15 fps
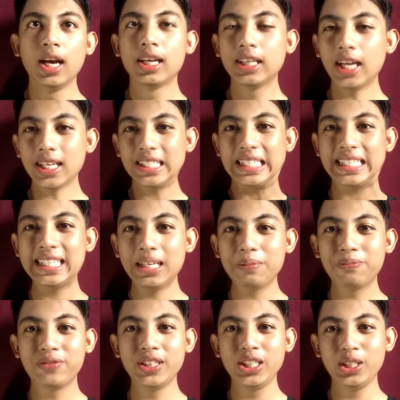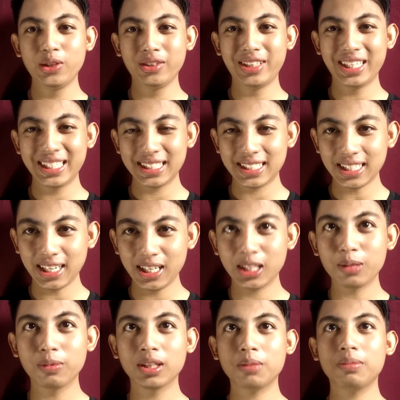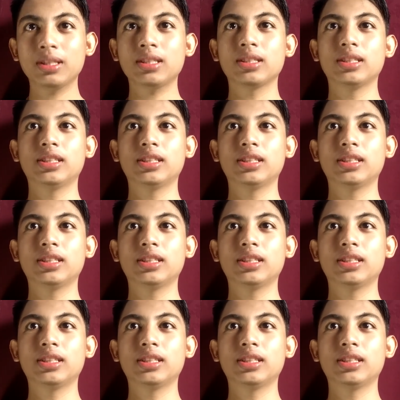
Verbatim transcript: Nah, sekian video dari saya teman-teman.